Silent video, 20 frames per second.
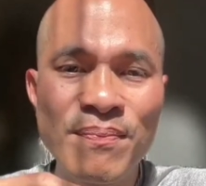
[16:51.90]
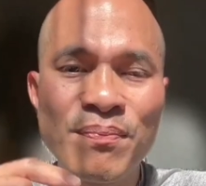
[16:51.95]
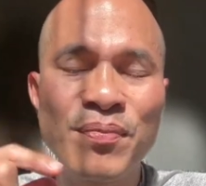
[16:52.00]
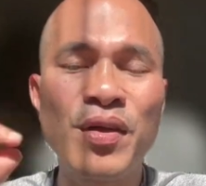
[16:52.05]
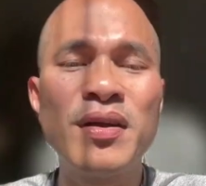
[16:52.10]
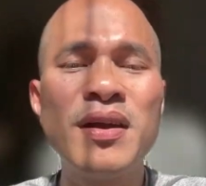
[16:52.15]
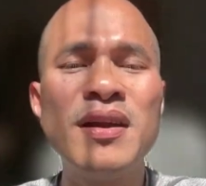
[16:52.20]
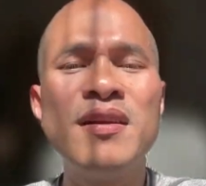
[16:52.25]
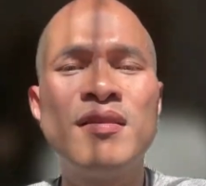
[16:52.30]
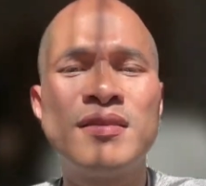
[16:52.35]
cho
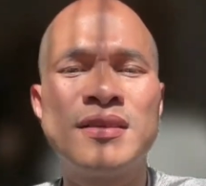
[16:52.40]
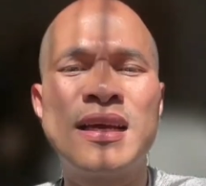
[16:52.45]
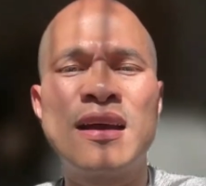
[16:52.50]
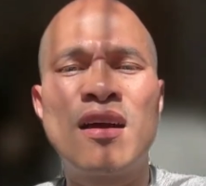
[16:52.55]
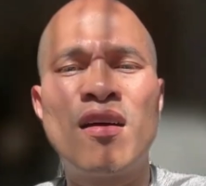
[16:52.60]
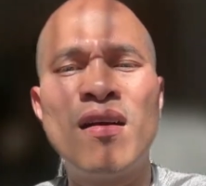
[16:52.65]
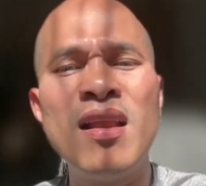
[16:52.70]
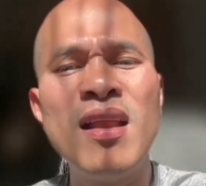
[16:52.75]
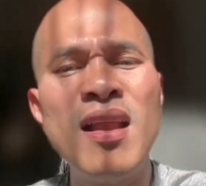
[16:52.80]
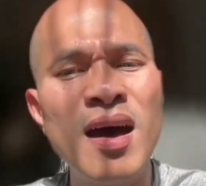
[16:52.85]
nên nó sẽ
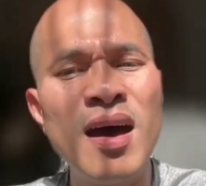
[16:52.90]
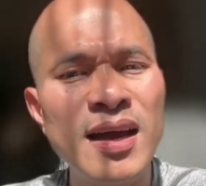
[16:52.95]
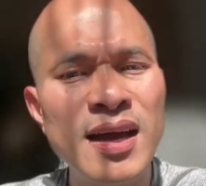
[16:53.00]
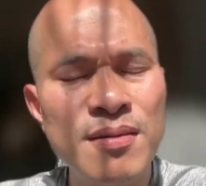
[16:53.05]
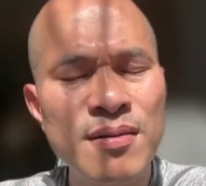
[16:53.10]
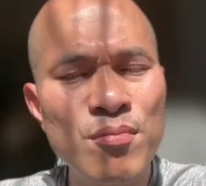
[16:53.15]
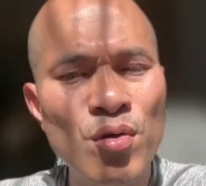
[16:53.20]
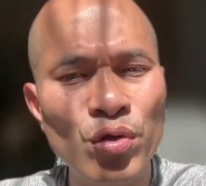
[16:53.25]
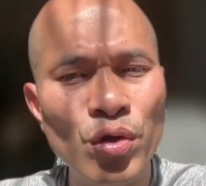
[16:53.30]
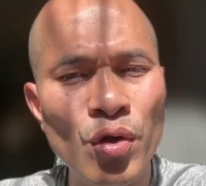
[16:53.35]
có lời
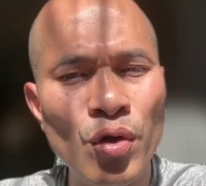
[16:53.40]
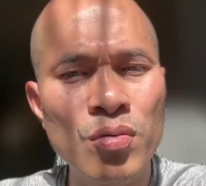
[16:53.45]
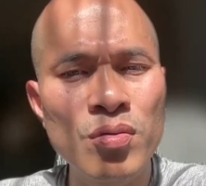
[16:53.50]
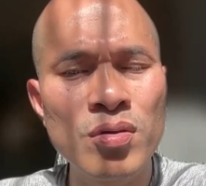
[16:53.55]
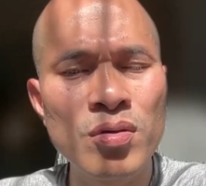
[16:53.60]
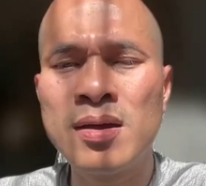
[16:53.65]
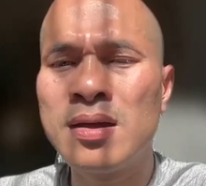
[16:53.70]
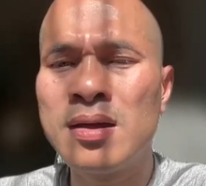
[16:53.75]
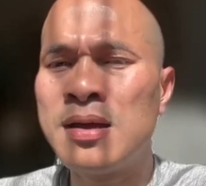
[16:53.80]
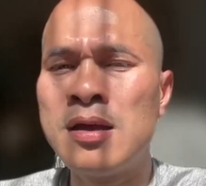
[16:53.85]
hơn một chút
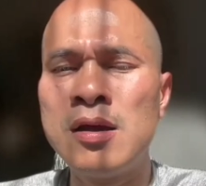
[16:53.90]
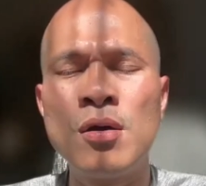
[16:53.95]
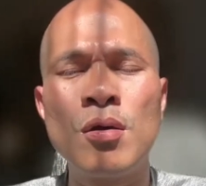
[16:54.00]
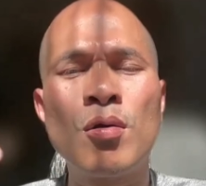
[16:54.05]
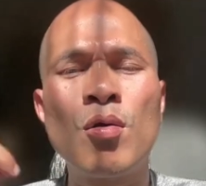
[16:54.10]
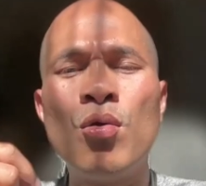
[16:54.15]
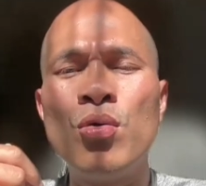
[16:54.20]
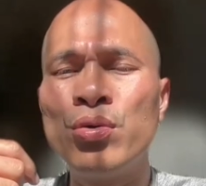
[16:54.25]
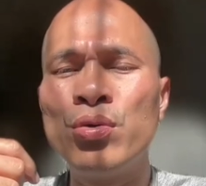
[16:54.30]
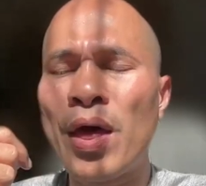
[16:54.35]

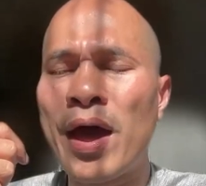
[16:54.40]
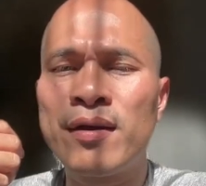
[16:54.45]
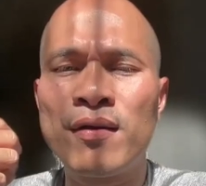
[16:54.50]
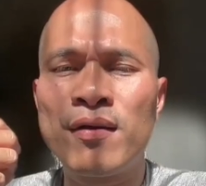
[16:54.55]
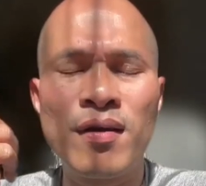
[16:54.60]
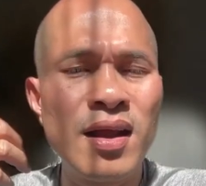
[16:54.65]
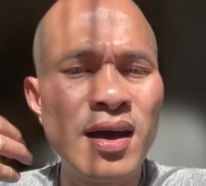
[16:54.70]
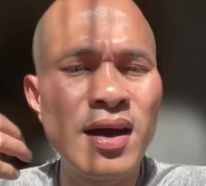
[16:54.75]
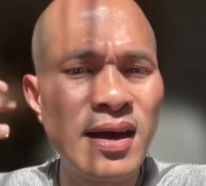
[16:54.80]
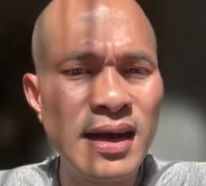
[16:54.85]
cụ thể nó
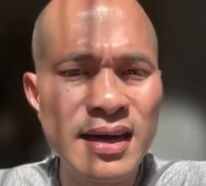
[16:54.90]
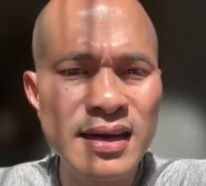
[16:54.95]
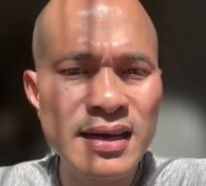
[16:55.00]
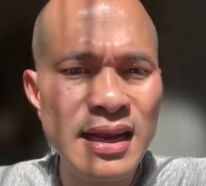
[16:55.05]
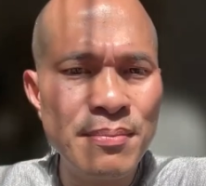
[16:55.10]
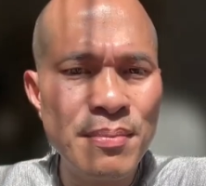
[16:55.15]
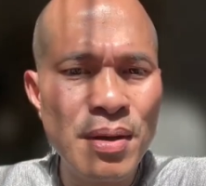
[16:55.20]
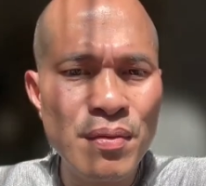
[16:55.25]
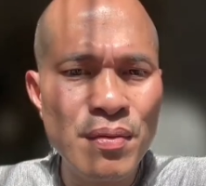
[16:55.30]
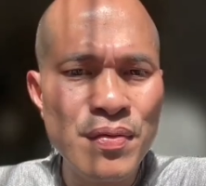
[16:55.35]
lời hơn là
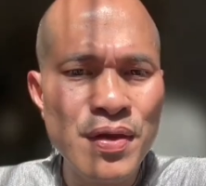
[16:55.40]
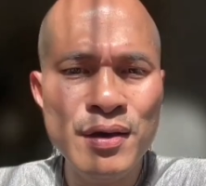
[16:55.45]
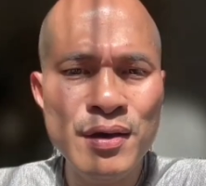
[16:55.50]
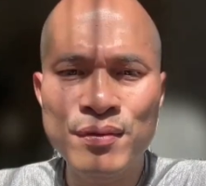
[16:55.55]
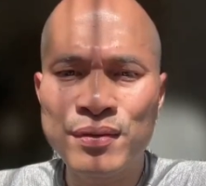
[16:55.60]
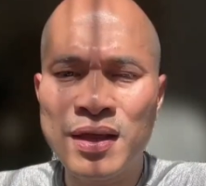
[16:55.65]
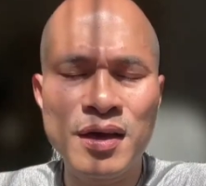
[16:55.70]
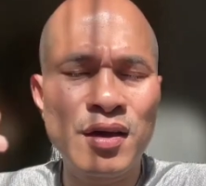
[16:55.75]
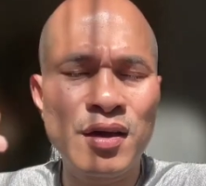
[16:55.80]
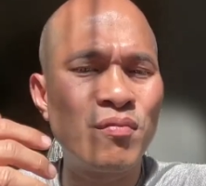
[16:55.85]
bao nhiêu
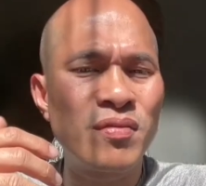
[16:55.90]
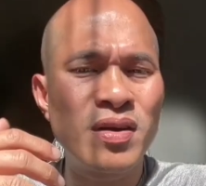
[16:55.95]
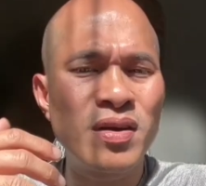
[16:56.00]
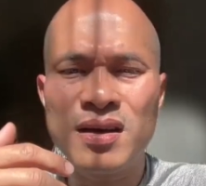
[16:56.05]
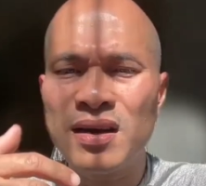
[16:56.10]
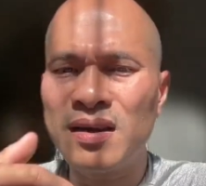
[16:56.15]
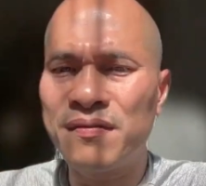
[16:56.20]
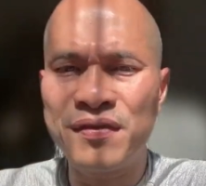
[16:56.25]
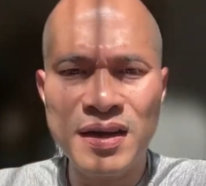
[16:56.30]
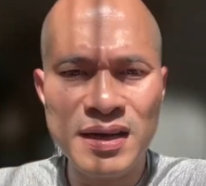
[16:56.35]
thì cũng rất
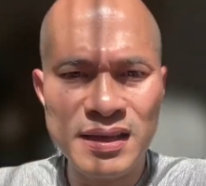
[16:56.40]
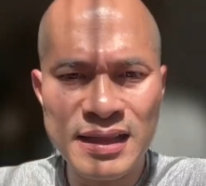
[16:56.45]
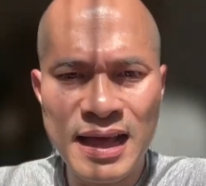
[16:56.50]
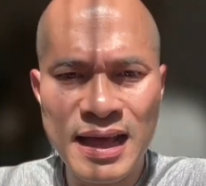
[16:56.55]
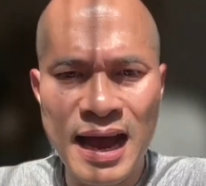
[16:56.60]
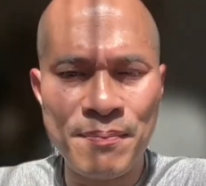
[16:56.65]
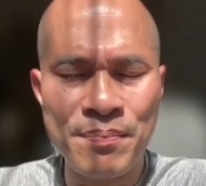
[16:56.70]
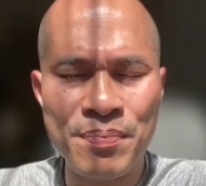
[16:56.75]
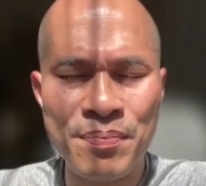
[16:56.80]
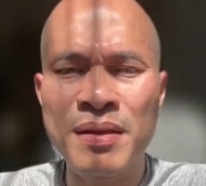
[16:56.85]
là phức
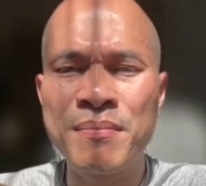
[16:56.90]
tạp